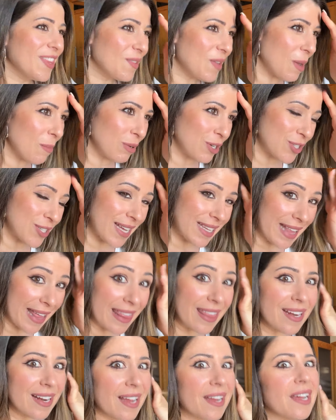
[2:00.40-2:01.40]
de una persona
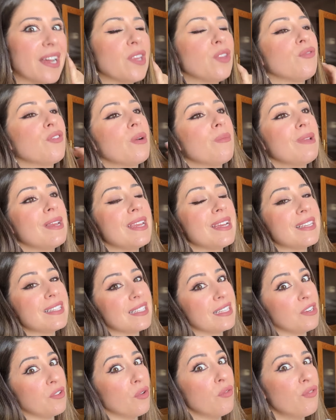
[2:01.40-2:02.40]
tan cercana a tu familia
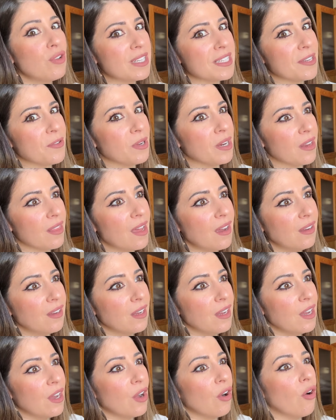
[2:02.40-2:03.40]
si no fuese verdad
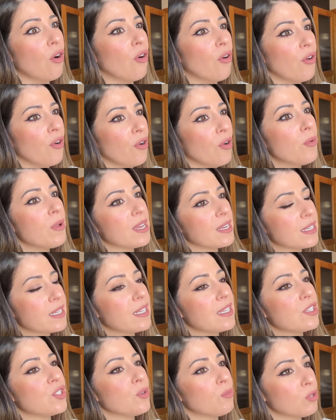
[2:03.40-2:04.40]
o no
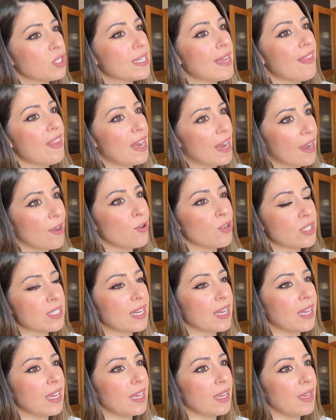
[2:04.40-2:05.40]
hubiese hecho muchas de las
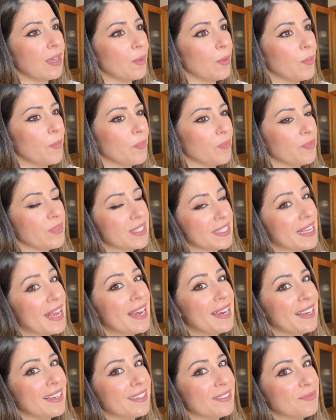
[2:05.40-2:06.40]
cosas que
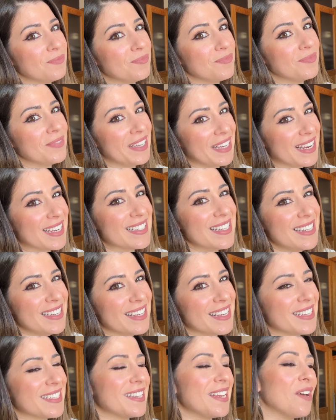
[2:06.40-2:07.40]
salen en la
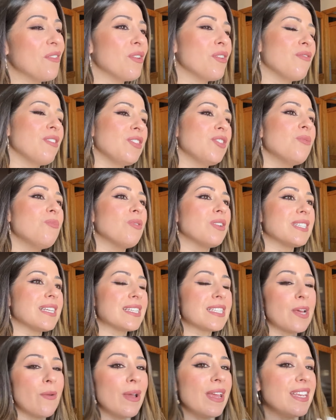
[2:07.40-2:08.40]
serie, que si la habéis visto pues ya
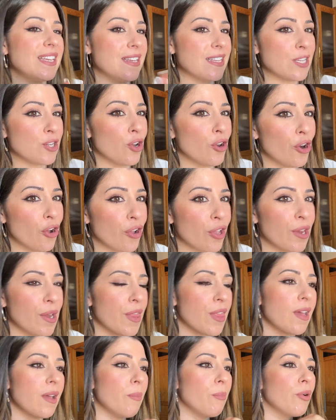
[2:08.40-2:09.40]
sabéis y si no, no os quiero
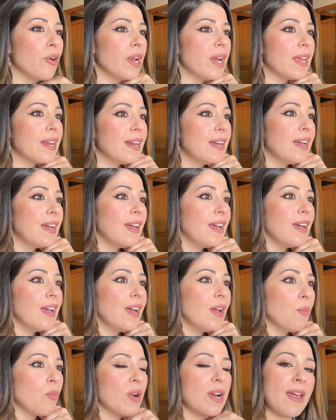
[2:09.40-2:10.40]
hacer spoiler.
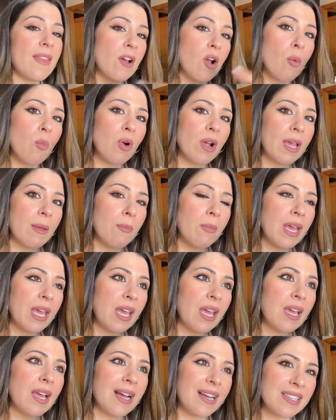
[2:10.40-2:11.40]
Pues nada, como que me
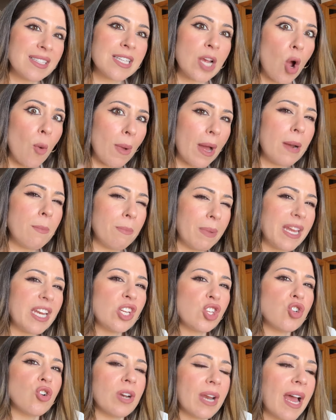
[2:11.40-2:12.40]
he enganchado mal
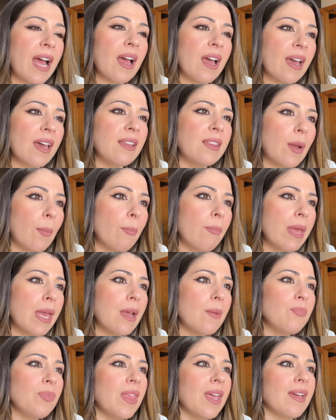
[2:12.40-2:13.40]
personaje
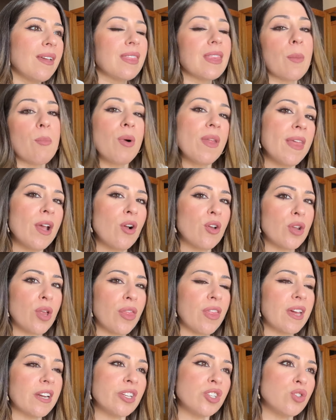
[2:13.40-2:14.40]
también después de
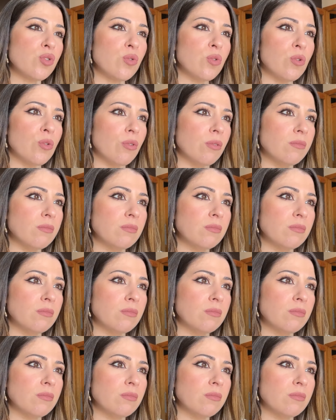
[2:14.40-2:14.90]
conocer sus